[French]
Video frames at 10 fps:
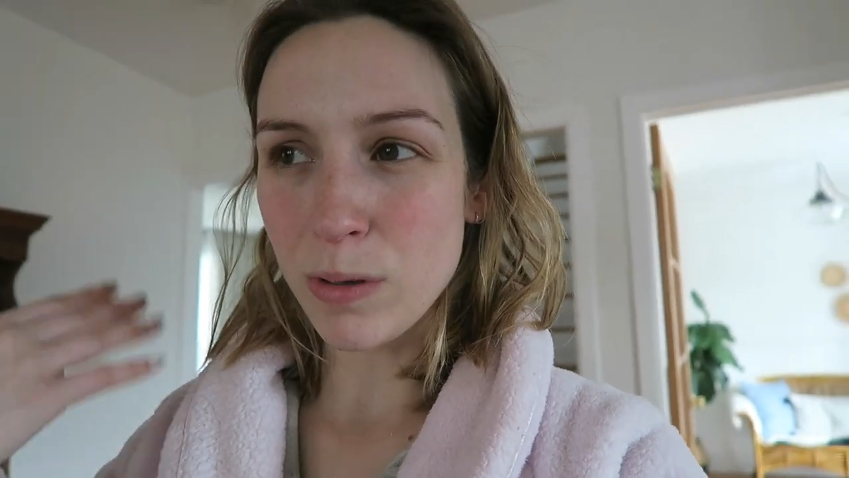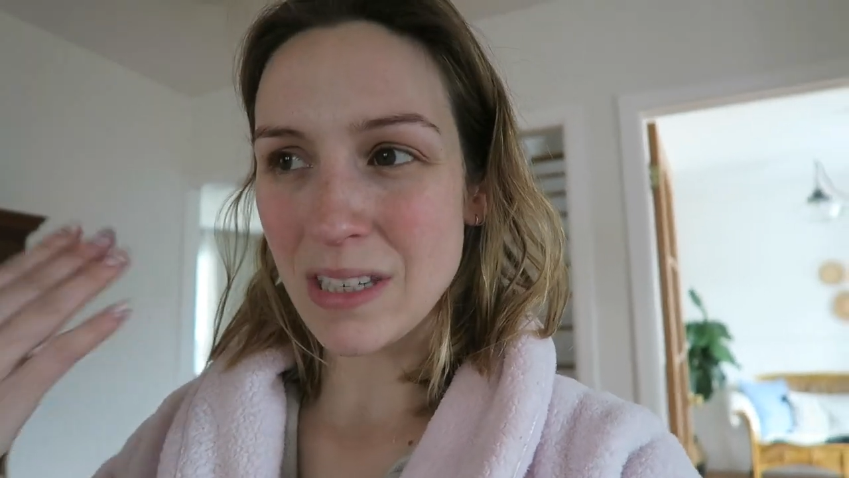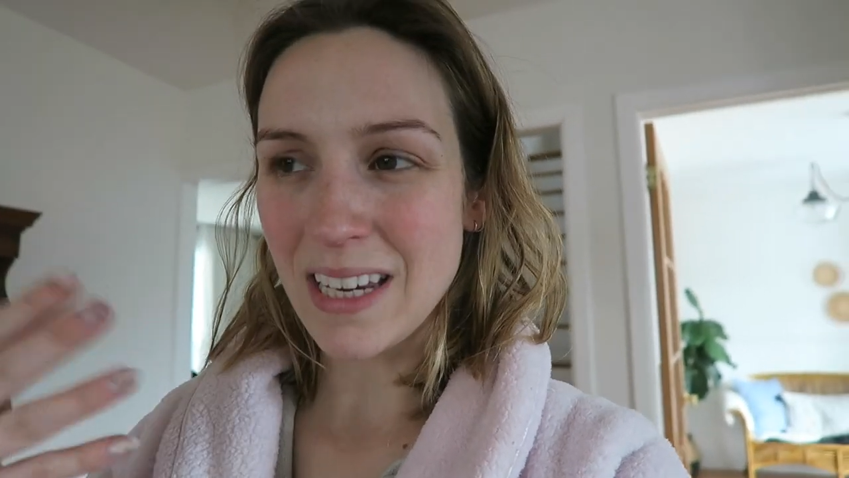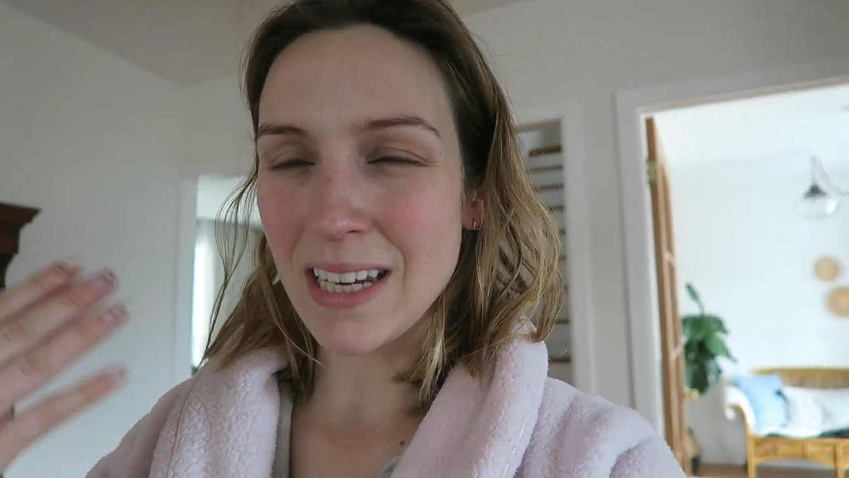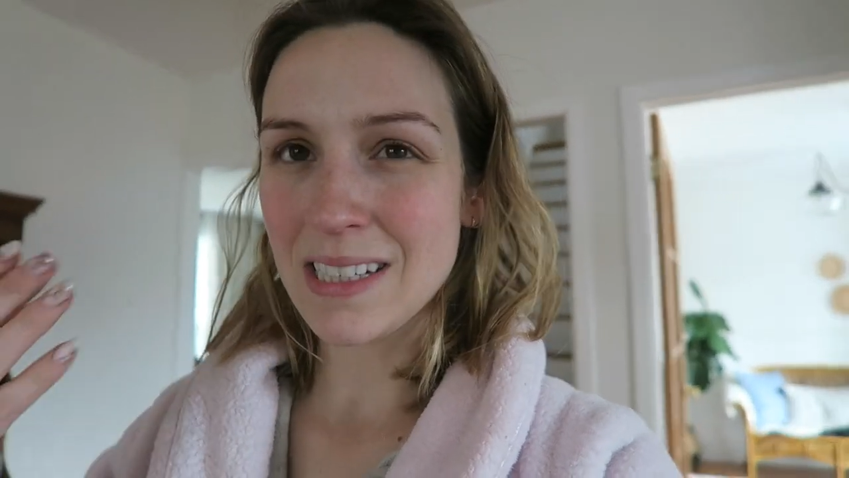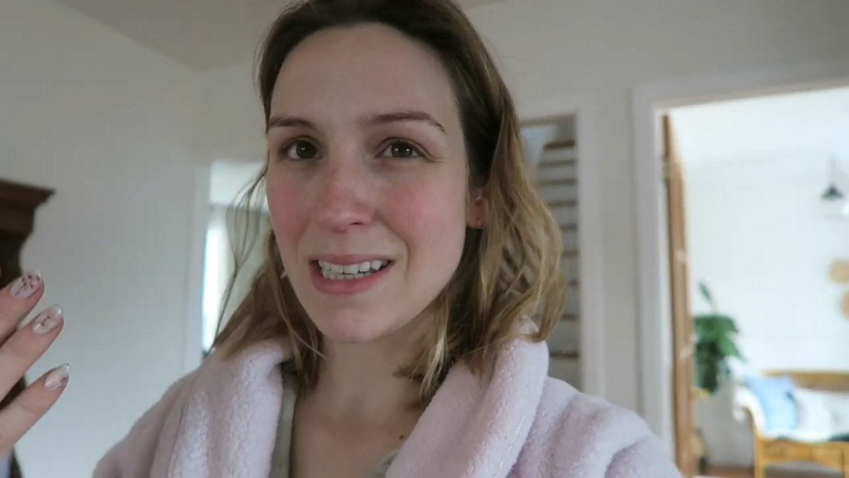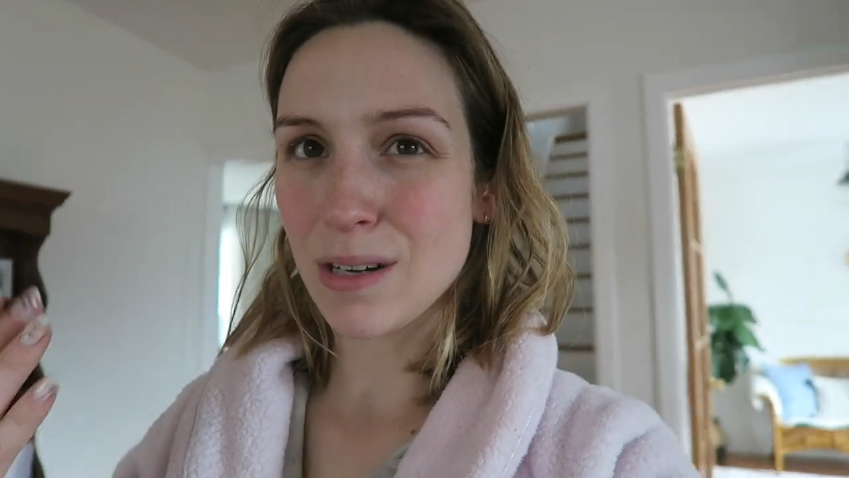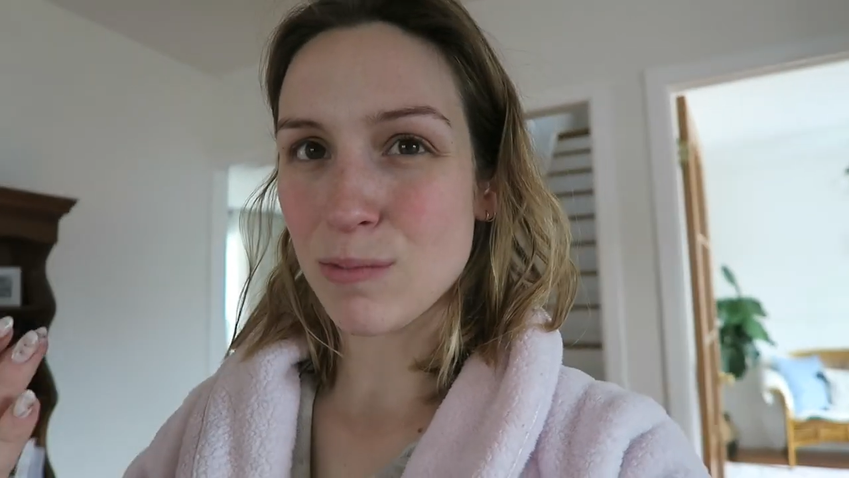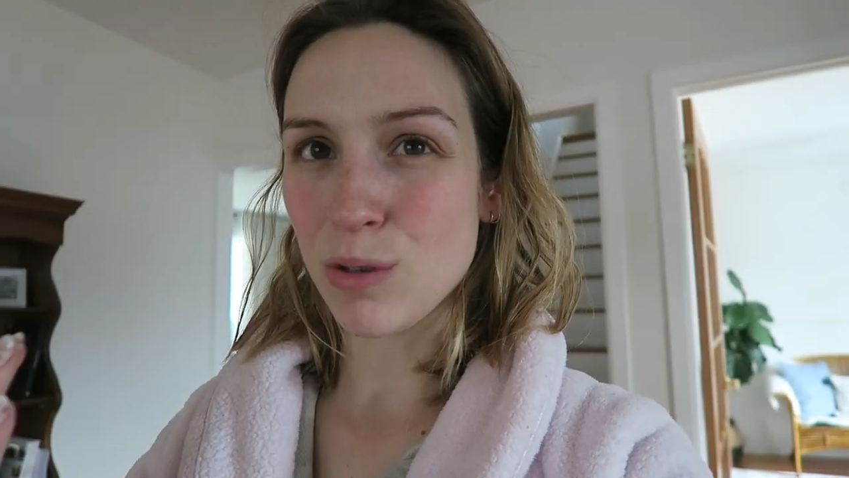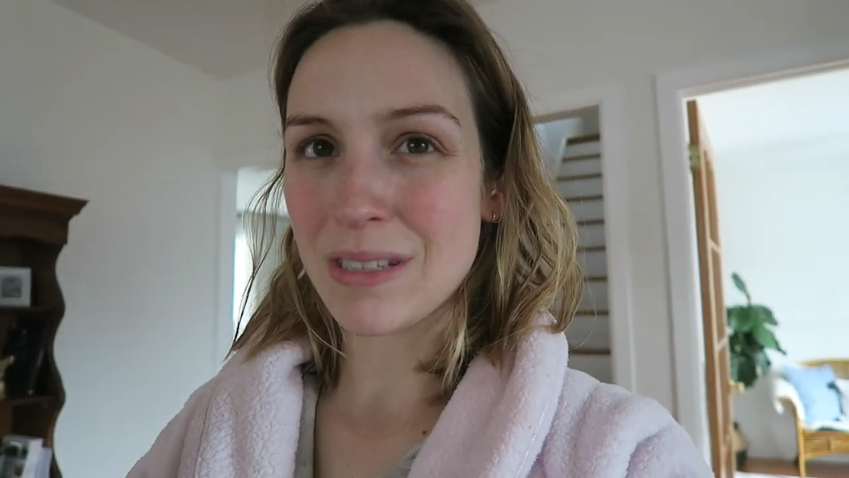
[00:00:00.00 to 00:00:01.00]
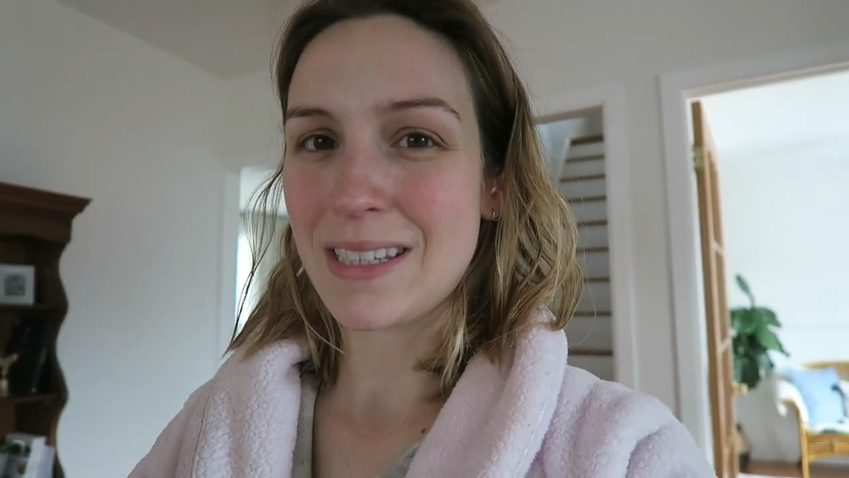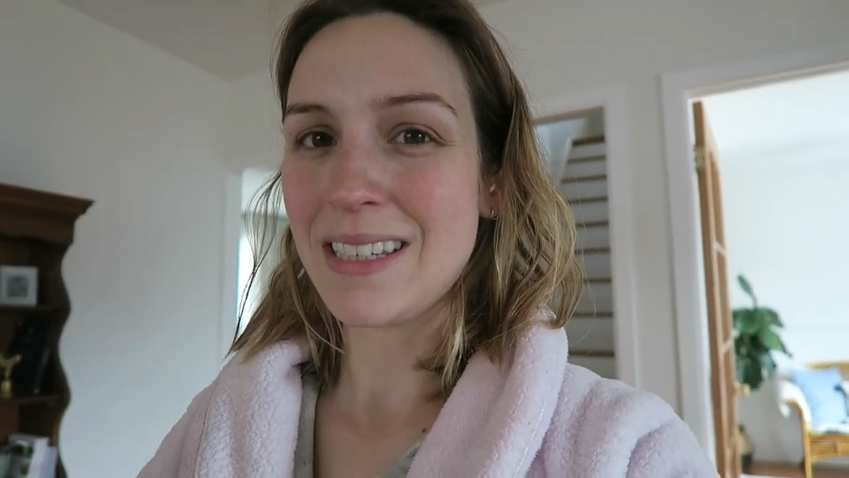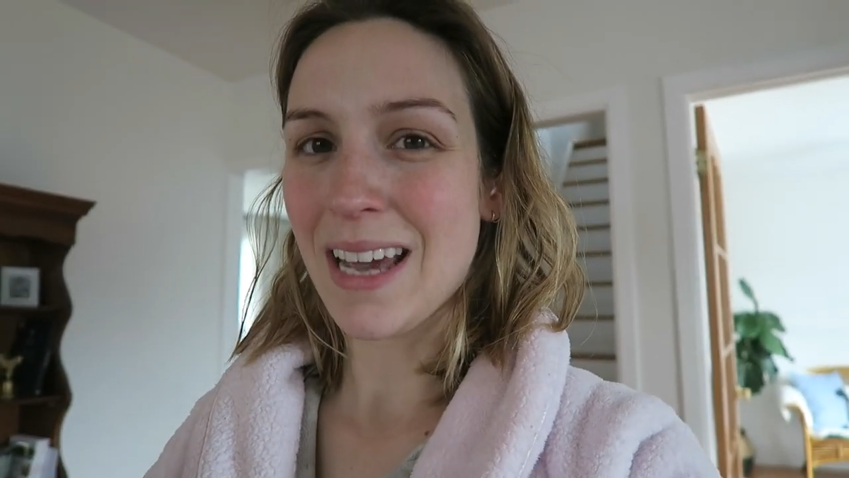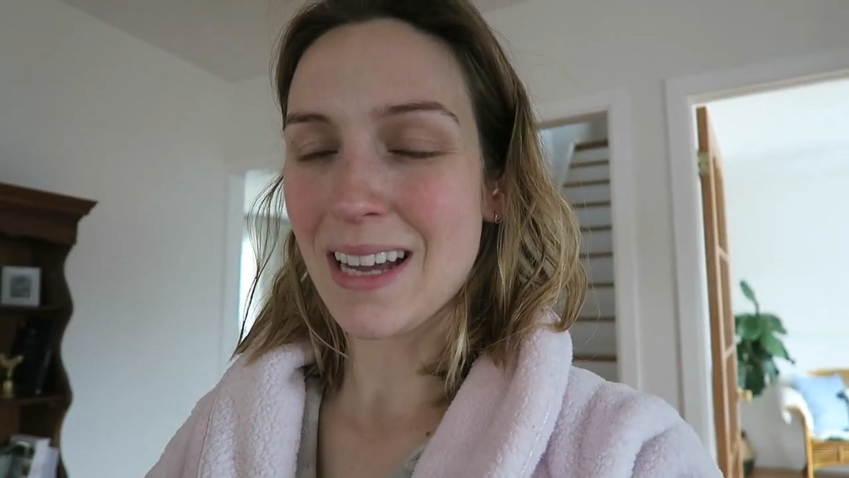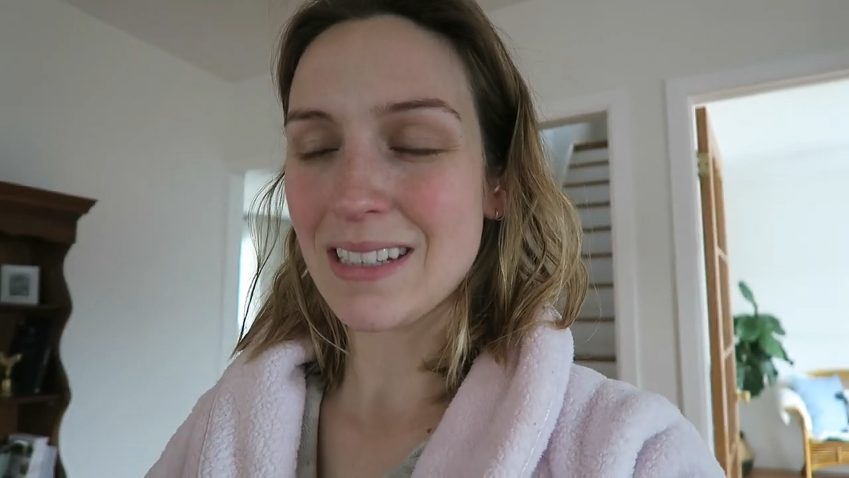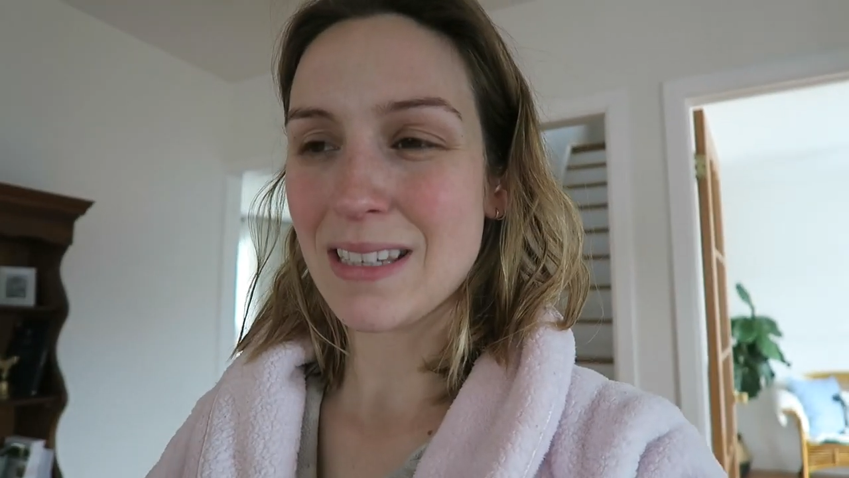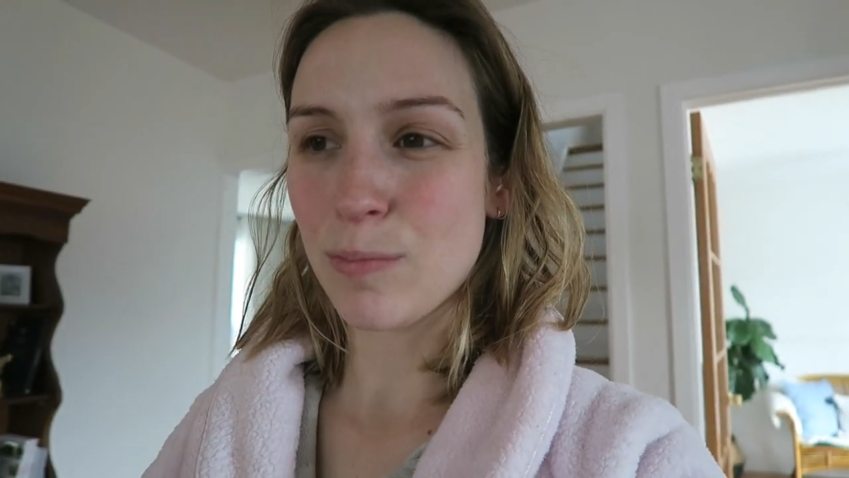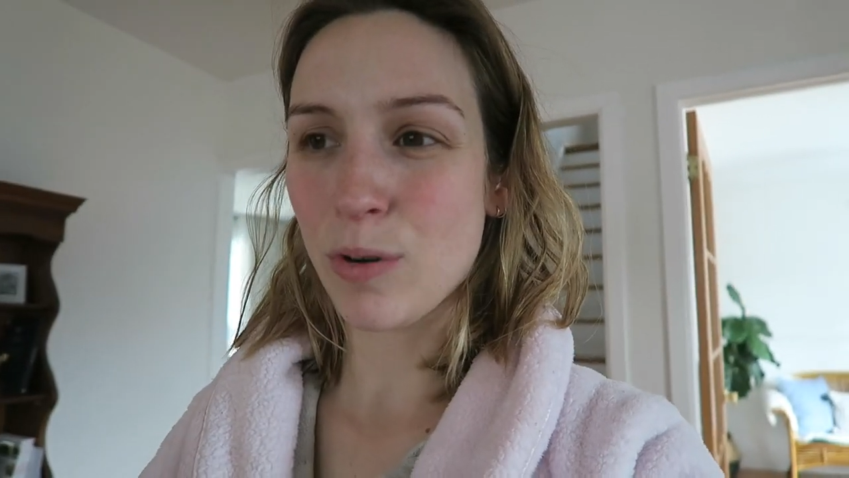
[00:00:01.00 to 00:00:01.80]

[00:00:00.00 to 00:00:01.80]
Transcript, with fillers: puis on dirait qu'elle, c'est comme son signal,